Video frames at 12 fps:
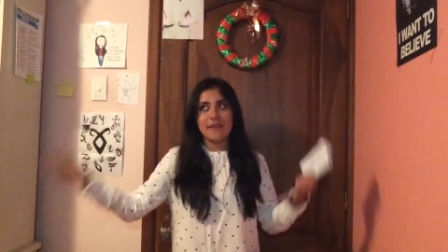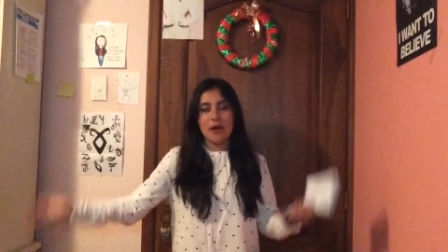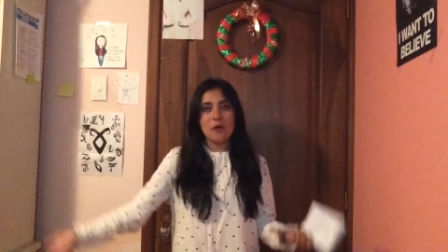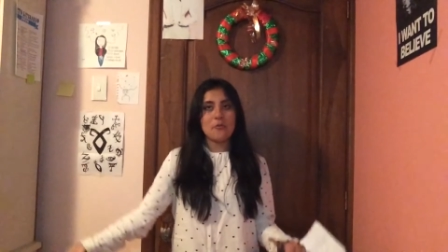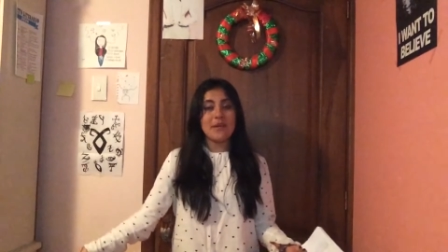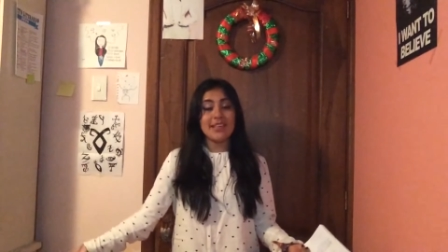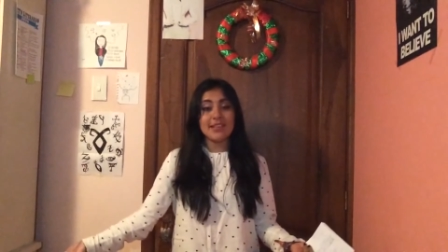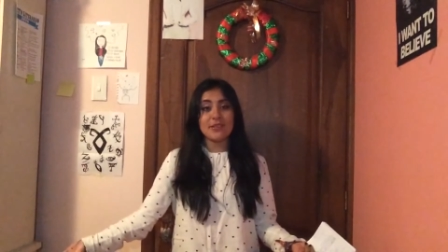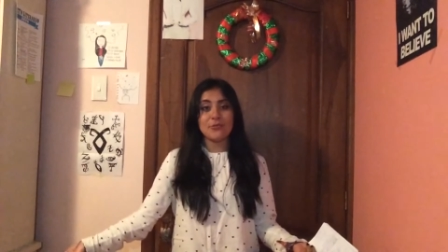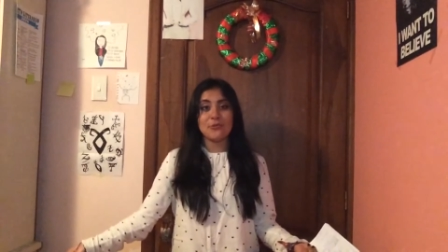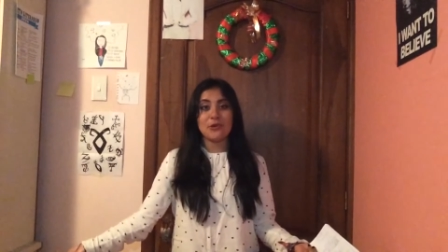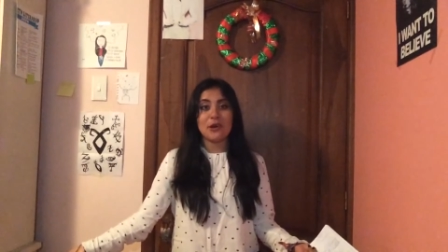aumenta
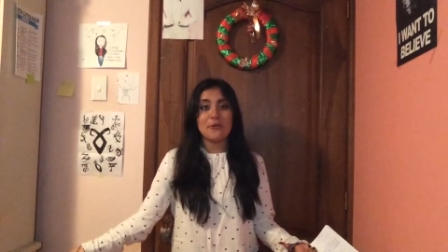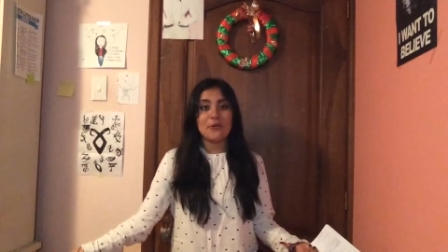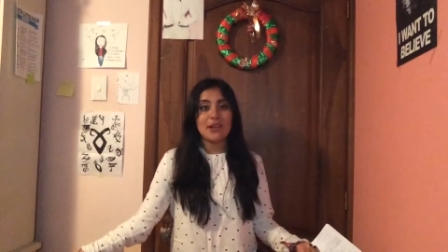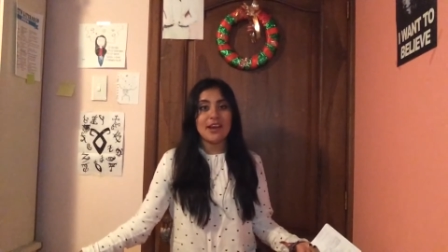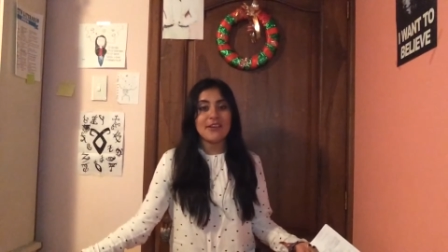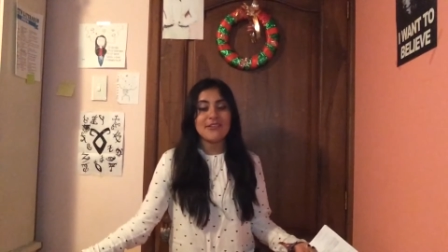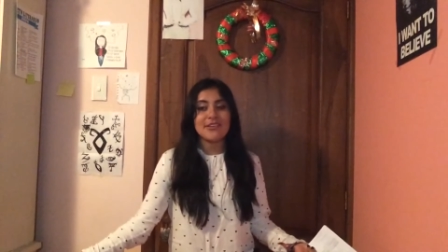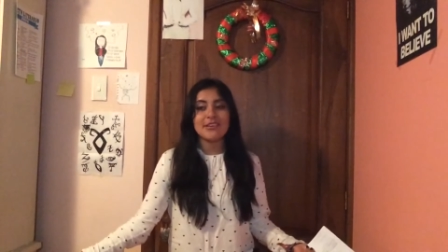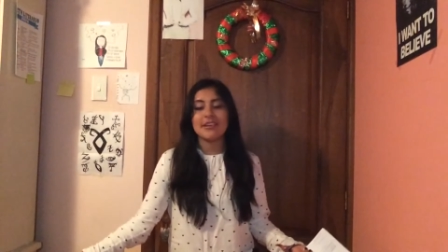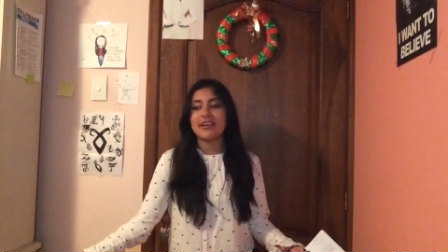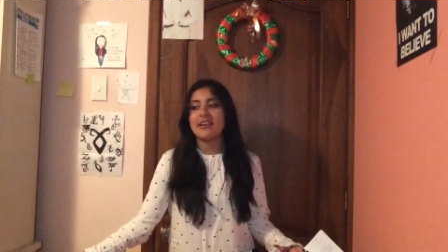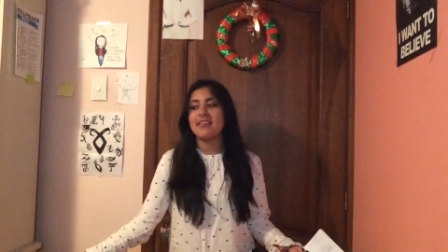tu vocabulario y
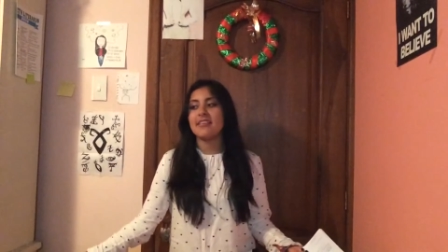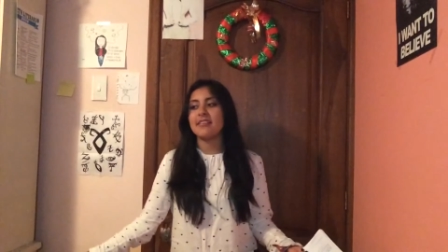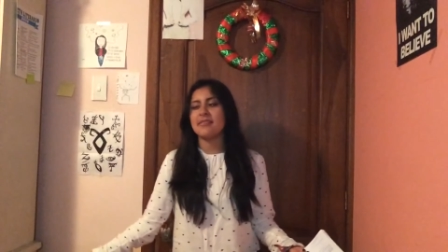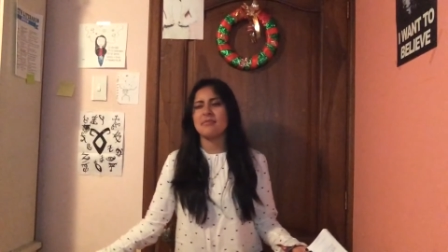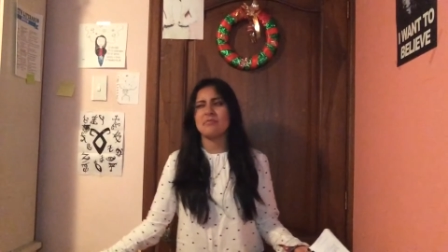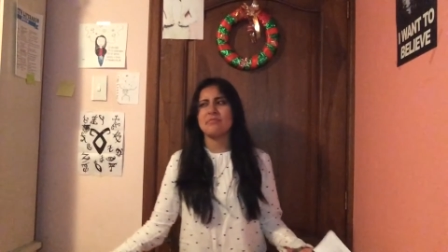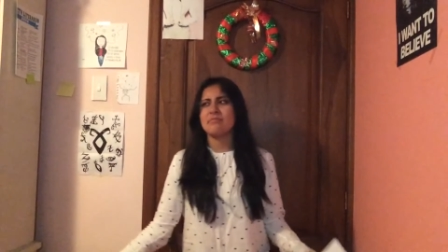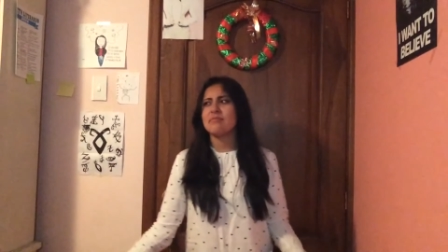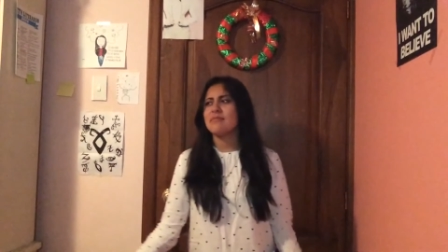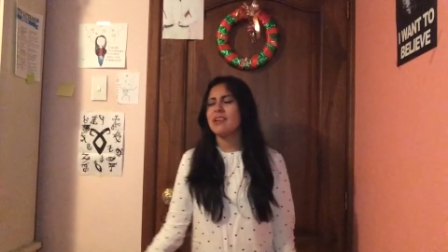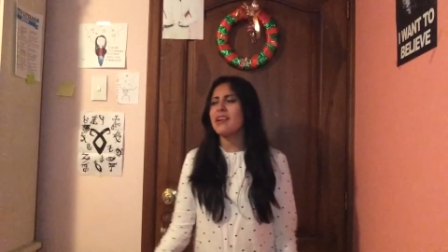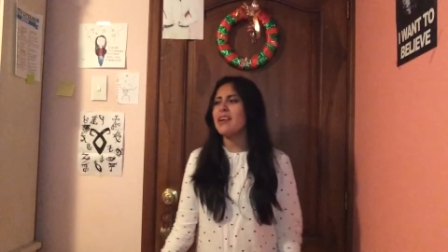en realidad
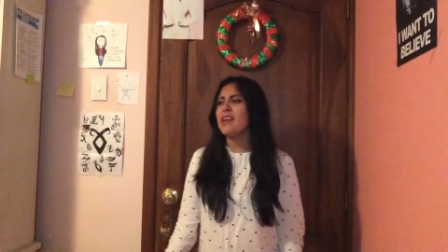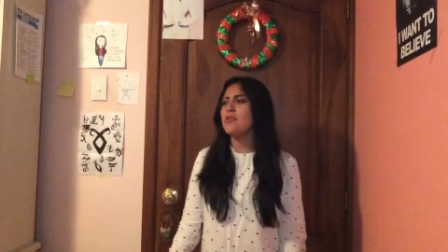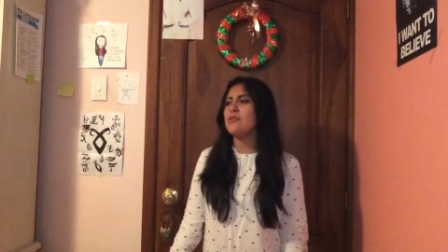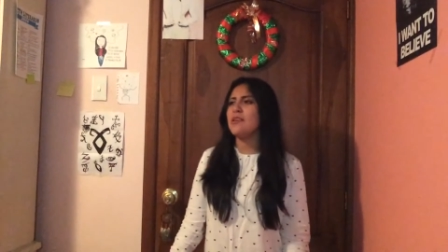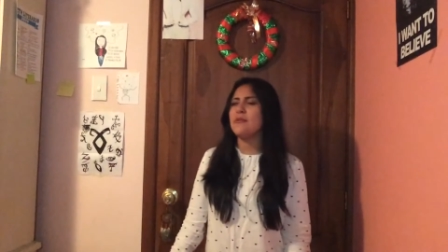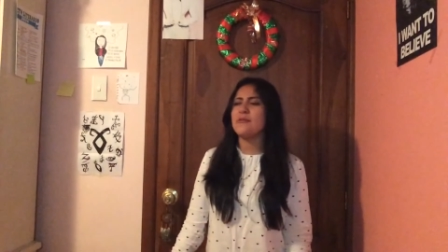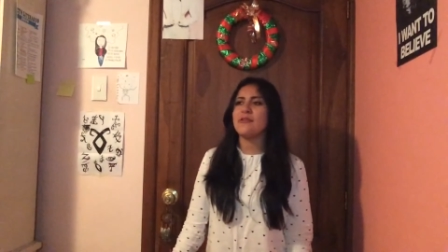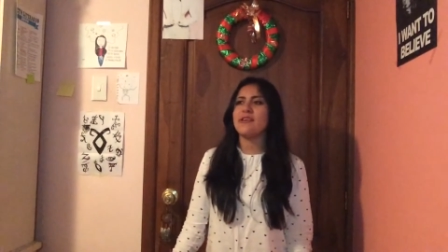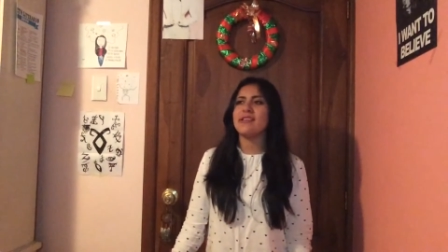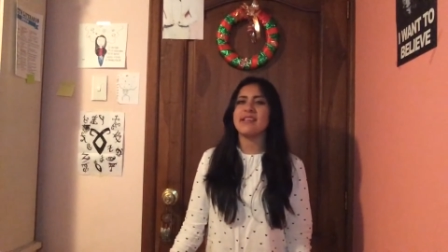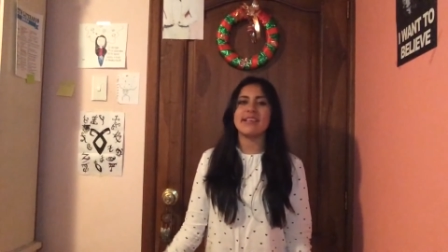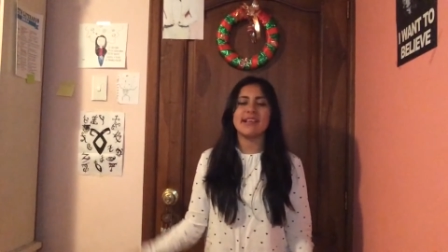regalar un libro
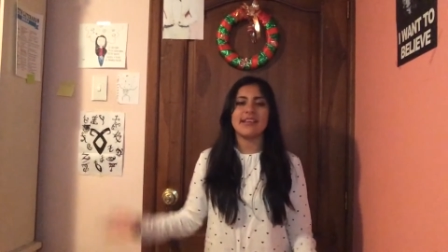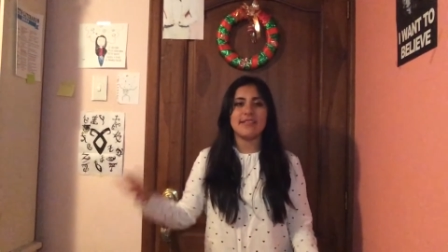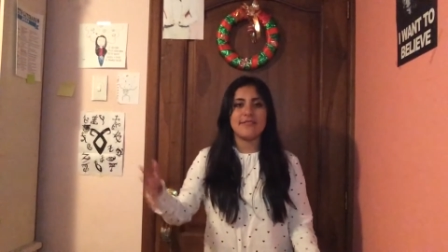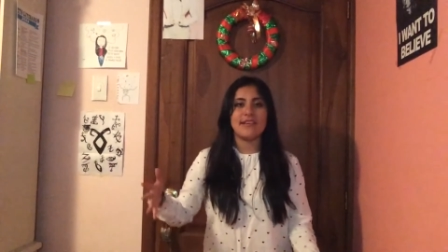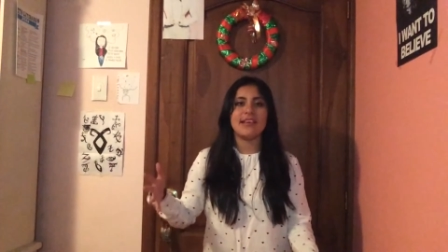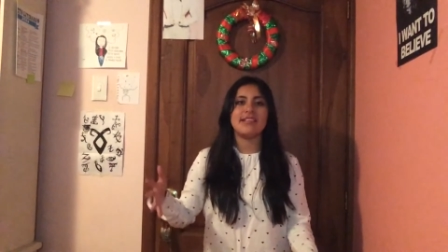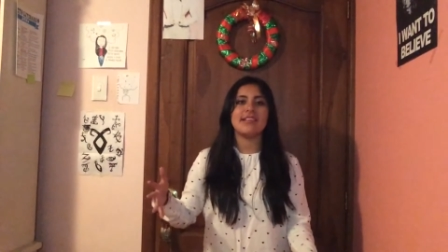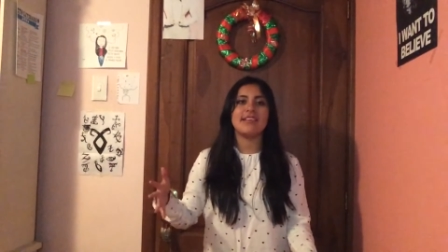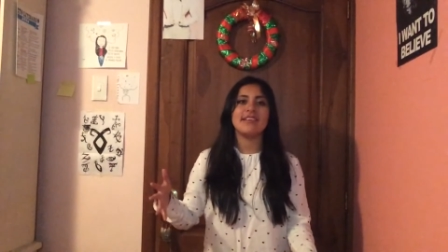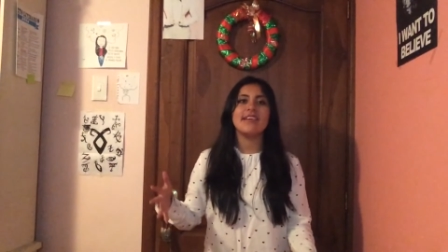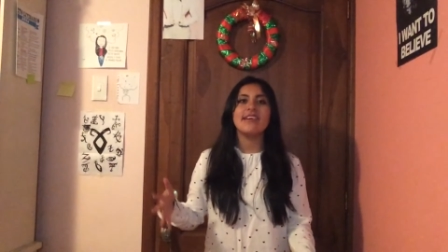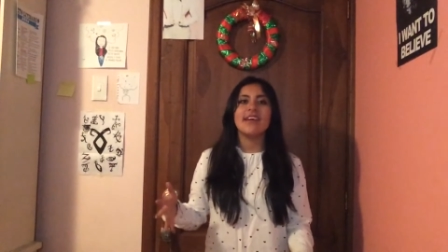es hacer la diferencia.
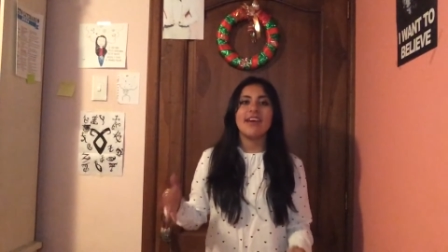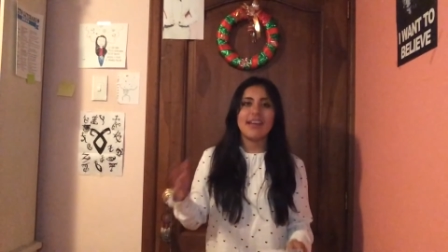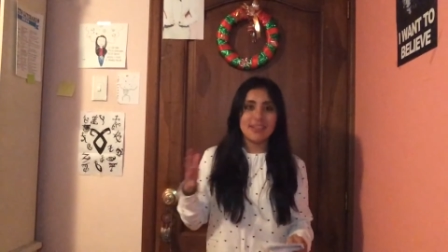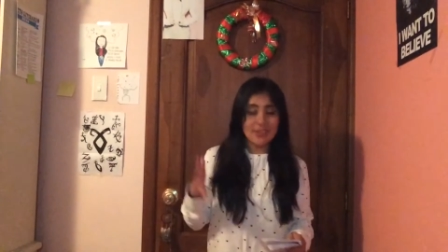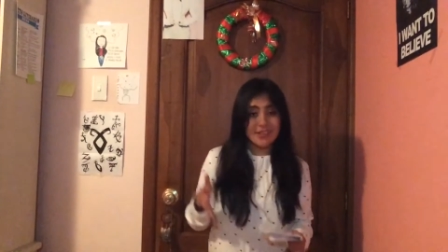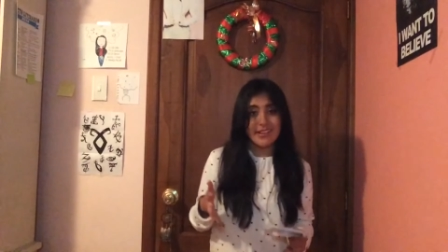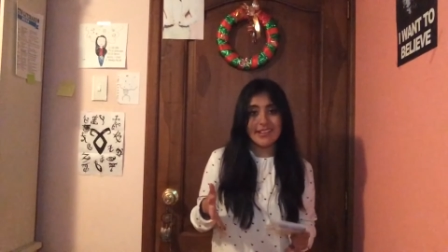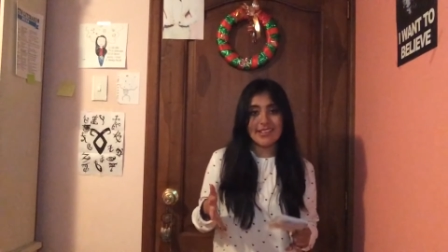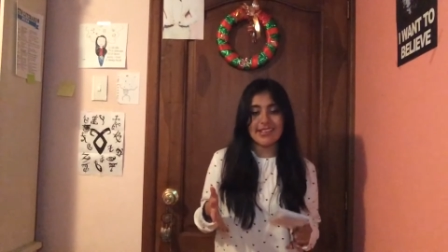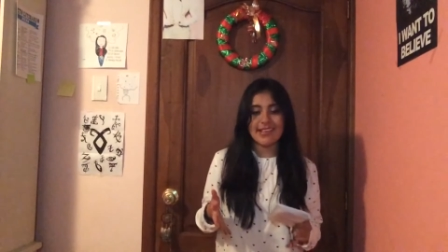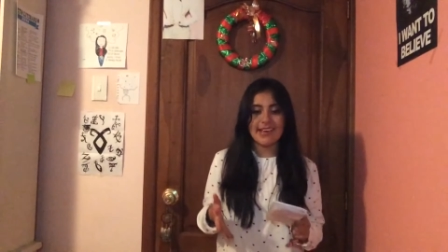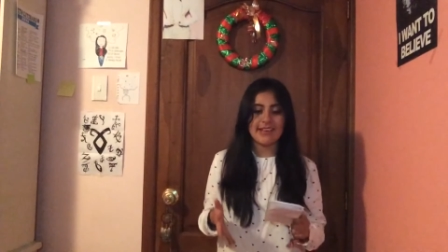Entonces les
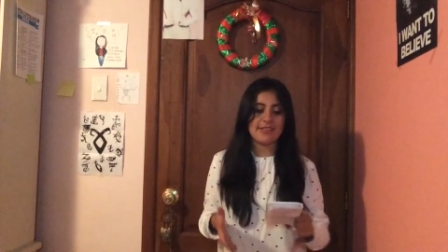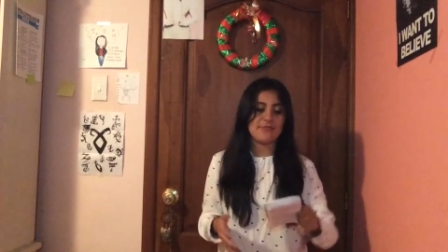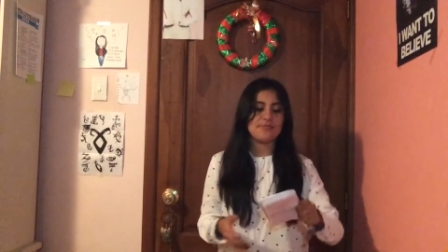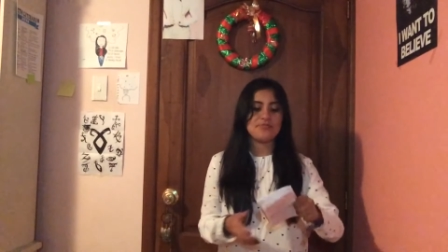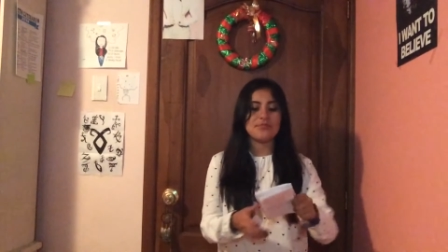decía eso.